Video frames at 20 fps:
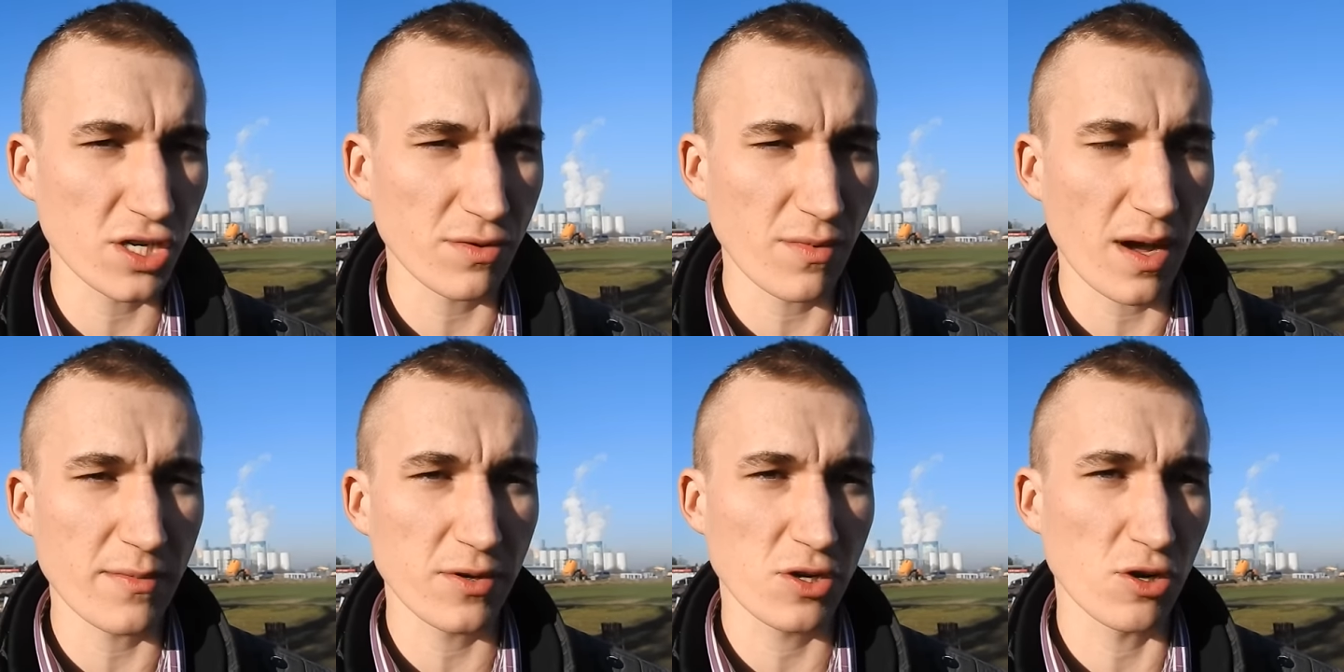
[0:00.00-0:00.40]

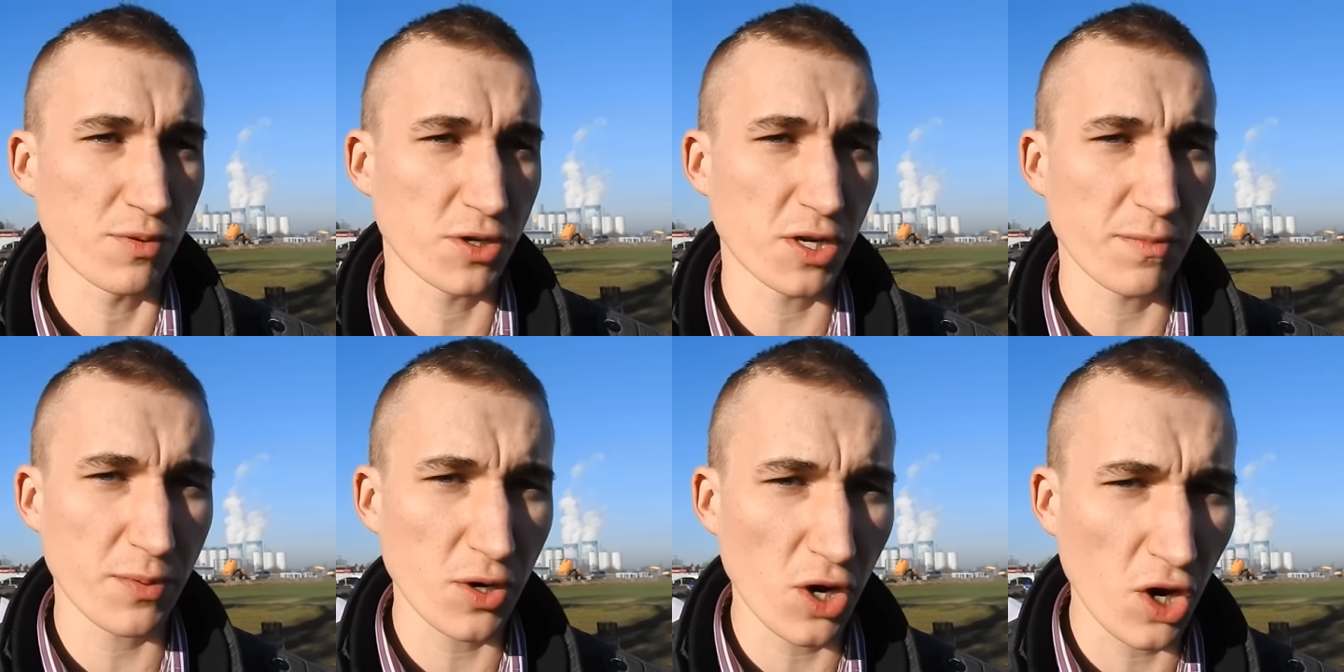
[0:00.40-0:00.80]
że mamy go
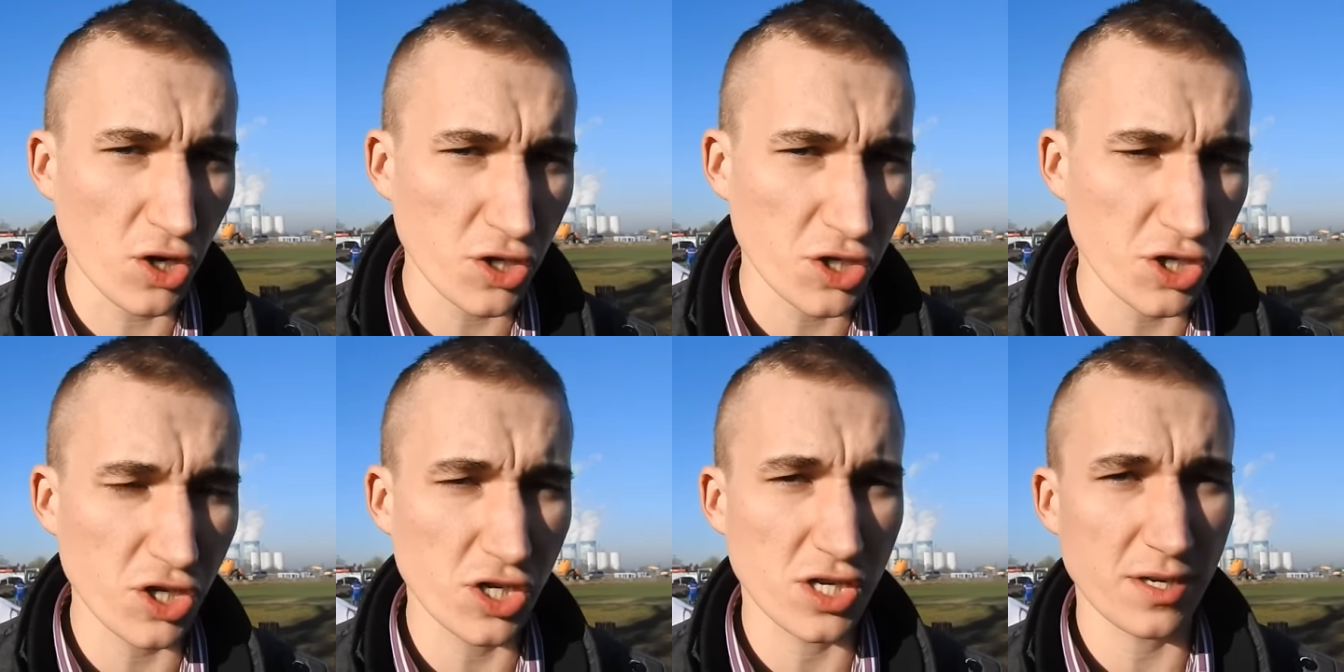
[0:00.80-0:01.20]

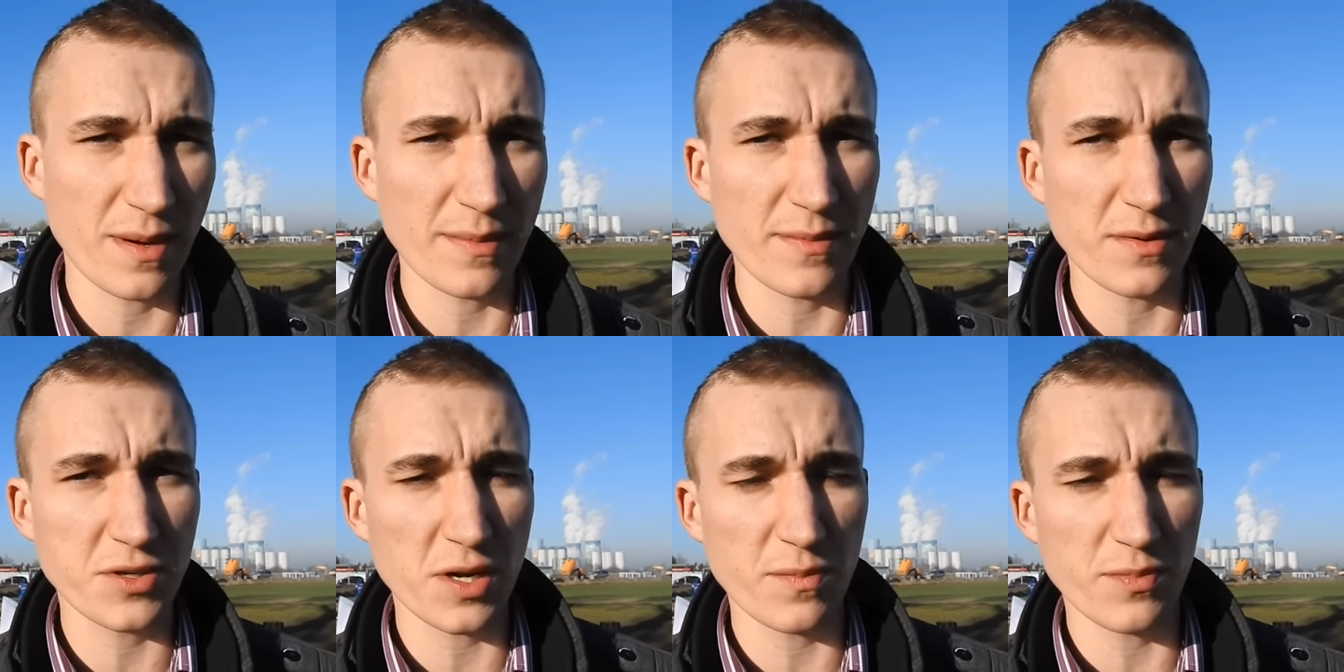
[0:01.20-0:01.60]
przeprosić, że
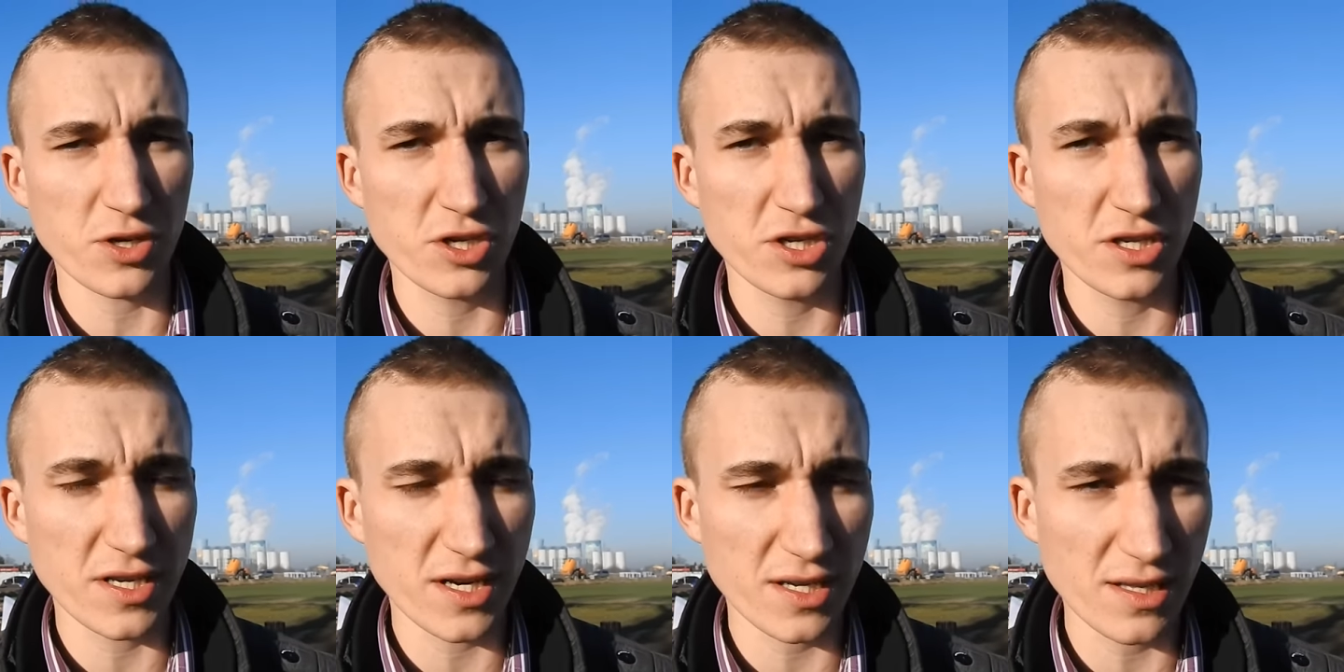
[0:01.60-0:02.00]
mamy
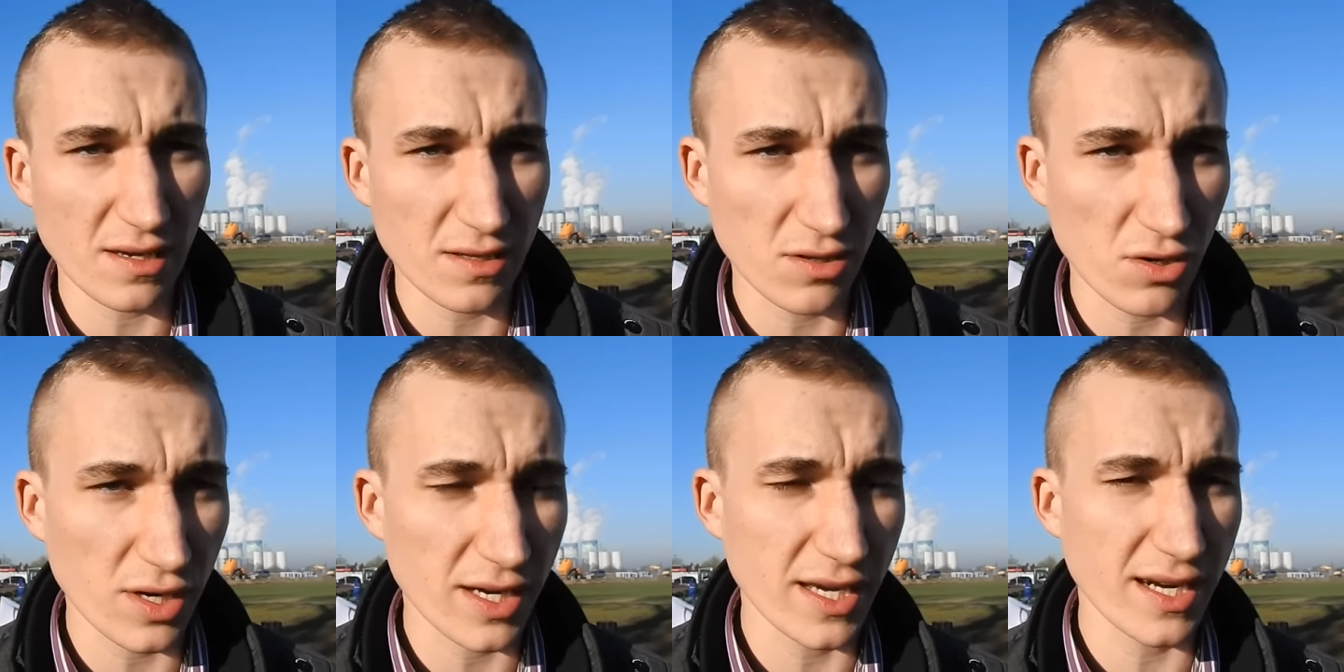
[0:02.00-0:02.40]
przeprosić
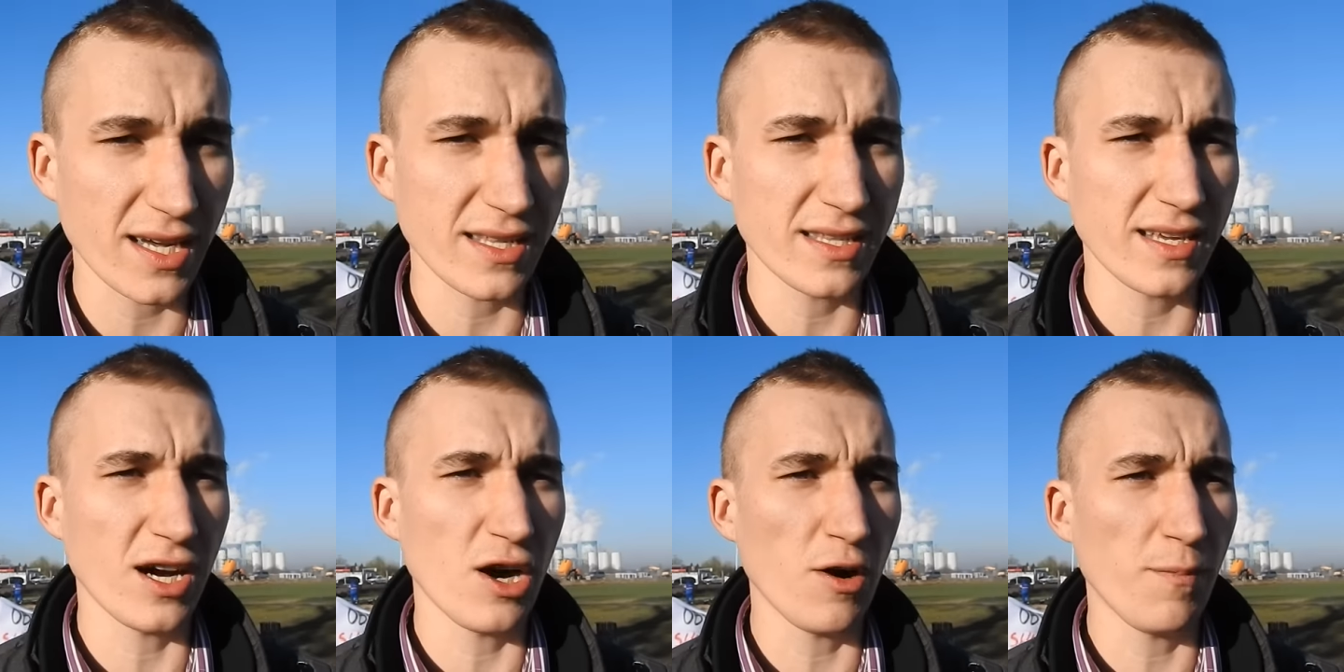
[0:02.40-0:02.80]
redaktorkę
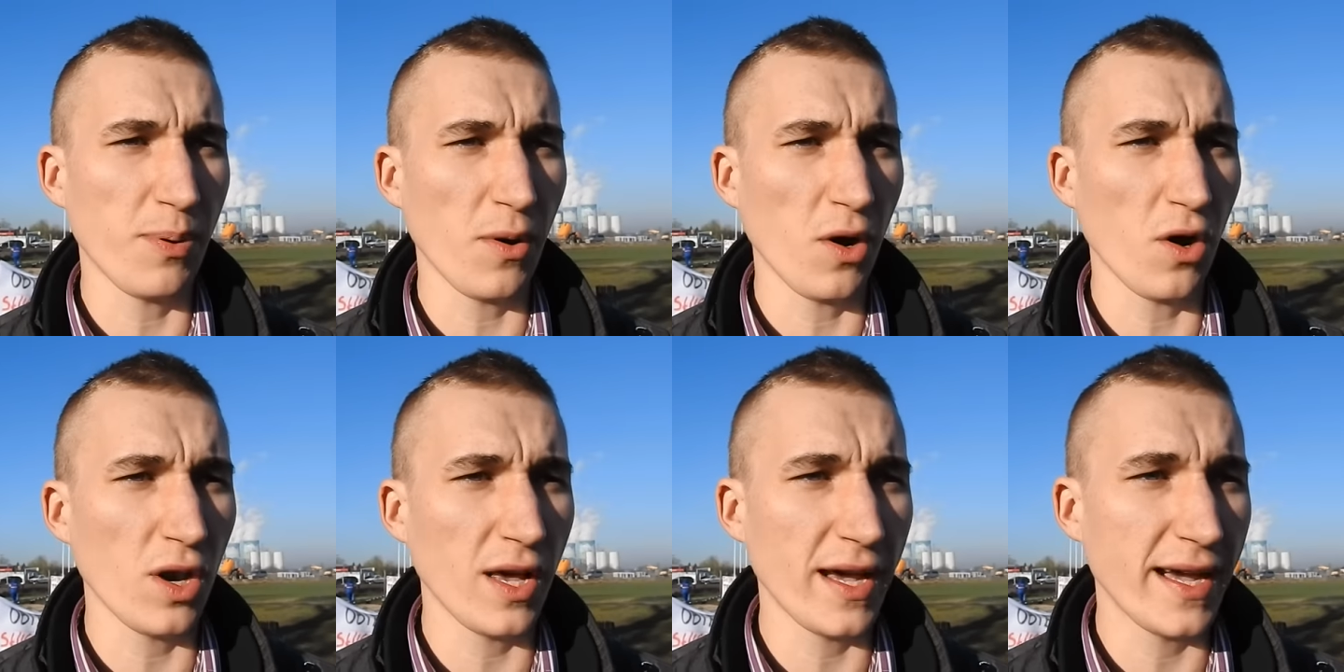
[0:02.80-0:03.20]
Radia
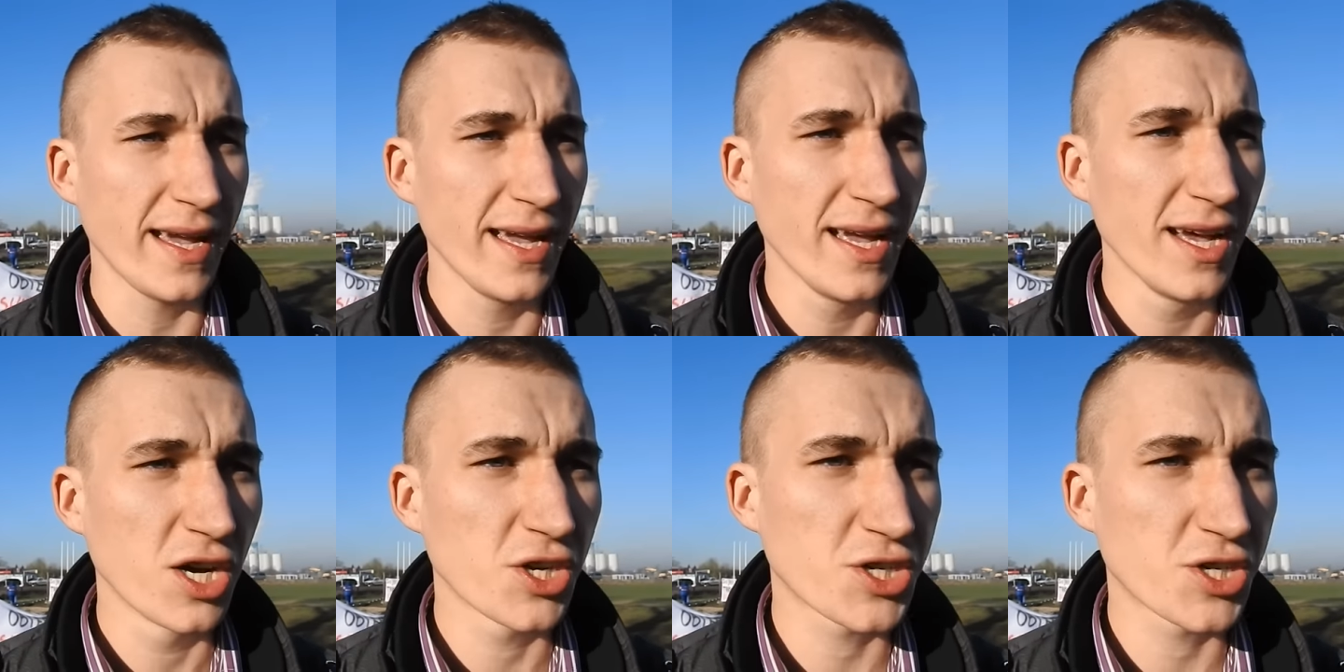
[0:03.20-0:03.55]
Opole,